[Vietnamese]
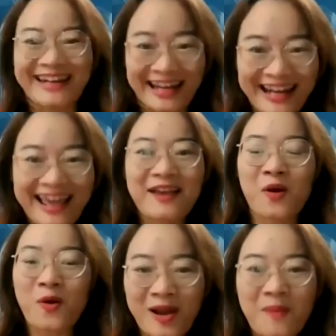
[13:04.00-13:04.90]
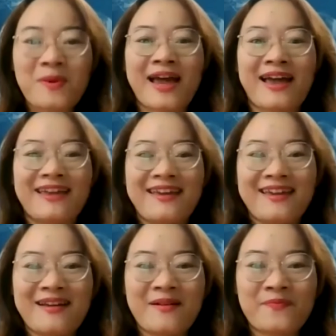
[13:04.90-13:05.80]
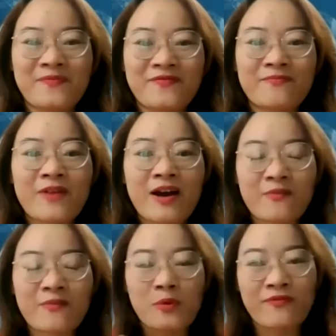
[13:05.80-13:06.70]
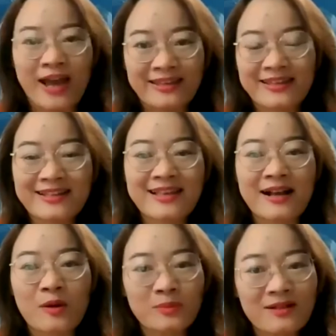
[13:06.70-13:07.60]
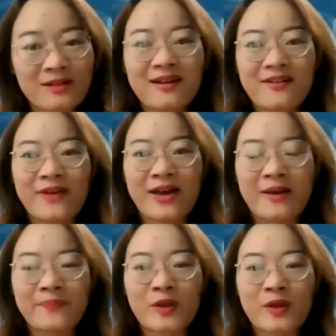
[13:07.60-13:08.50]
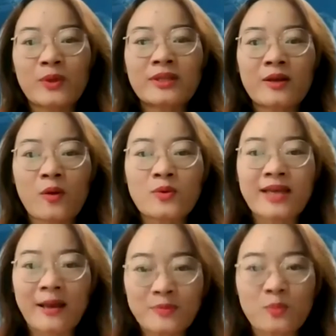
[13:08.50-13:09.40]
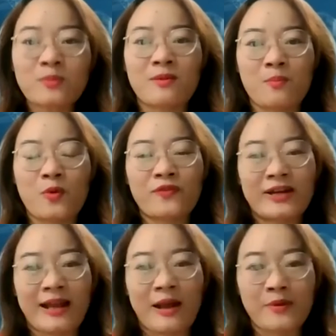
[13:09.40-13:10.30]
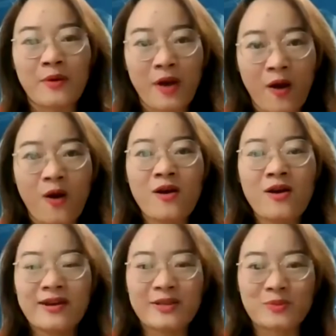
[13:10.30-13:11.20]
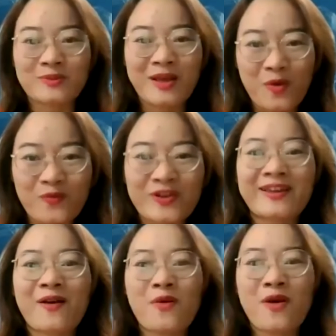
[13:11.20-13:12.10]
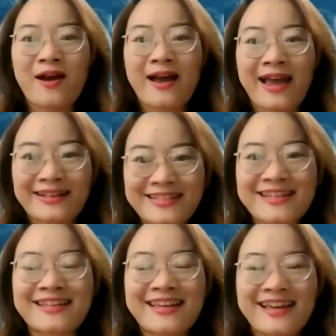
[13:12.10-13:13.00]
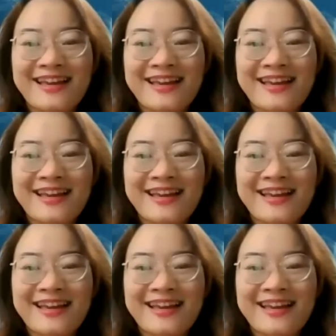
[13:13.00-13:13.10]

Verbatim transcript: nén lại cô động lại ở một vài những cái dạng công thức và các quý thầy cô sẽ áp dụng được một phần nào đâu đó để chúng ta cùng với nhau hành trình